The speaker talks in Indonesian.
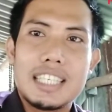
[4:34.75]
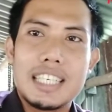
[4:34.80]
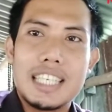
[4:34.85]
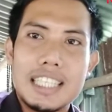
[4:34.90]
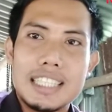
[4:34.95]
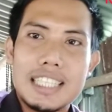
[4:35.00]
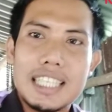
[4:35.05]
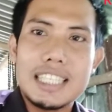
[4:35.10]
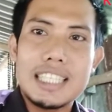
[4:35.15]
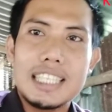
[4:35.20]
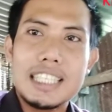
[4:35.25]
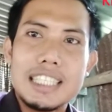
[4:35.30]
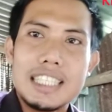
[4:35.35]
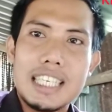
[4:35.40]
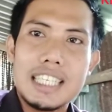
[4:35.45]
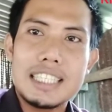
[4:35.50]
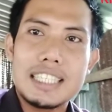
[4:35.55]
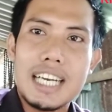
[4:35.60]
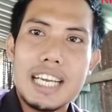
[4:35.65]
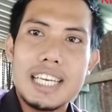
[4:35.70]
kita
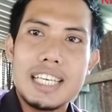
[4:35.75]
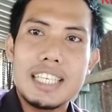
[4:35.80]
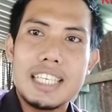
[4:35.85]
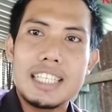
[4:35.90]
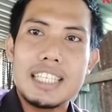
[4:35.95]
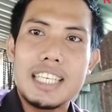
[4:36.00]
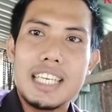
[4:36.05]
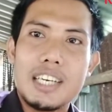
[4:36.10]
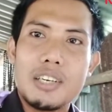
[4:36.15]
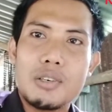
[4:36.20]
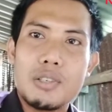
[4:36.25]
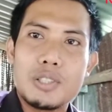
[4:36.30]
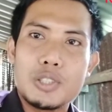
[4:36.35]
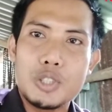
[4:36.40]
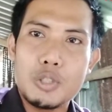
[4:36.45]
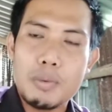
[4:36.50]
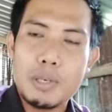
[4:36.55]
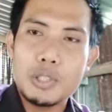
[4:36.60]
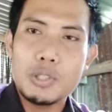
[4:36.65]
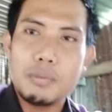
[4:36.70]
jadinya trial and error
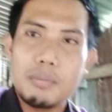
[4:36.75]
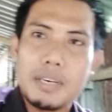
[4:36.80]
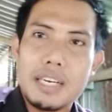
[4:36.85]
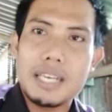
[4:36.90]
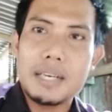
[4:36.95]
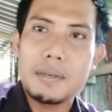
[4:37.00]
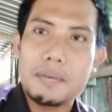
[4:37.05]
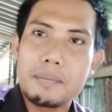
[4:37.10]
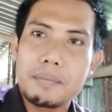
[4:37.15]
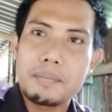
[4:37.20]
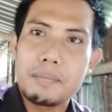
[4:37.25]
coba-coba